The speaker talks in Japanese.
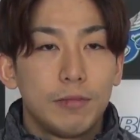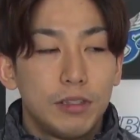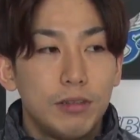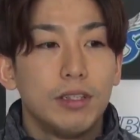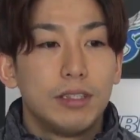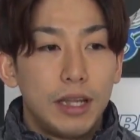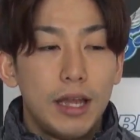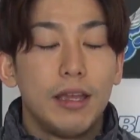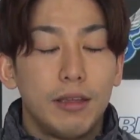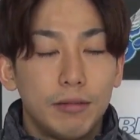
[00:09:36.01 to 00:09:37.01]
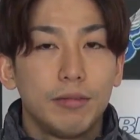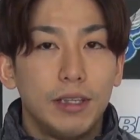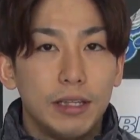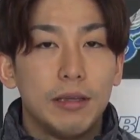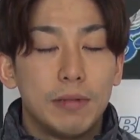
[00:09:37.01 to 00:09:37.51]
い、そうですはいやっ
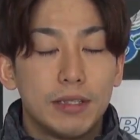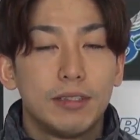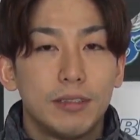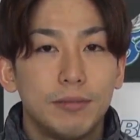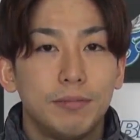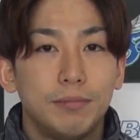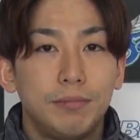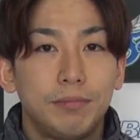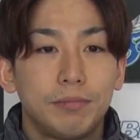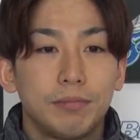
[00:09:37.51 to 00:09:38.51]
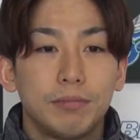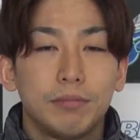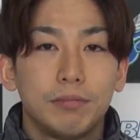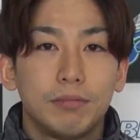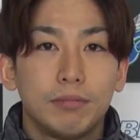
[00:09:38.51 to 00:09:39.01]
てます、はい
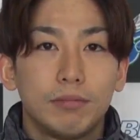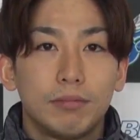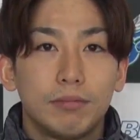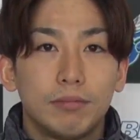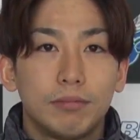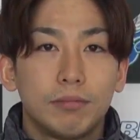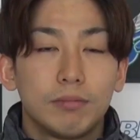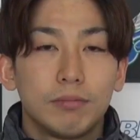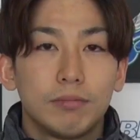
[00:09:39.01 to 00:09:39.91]
えー、そして大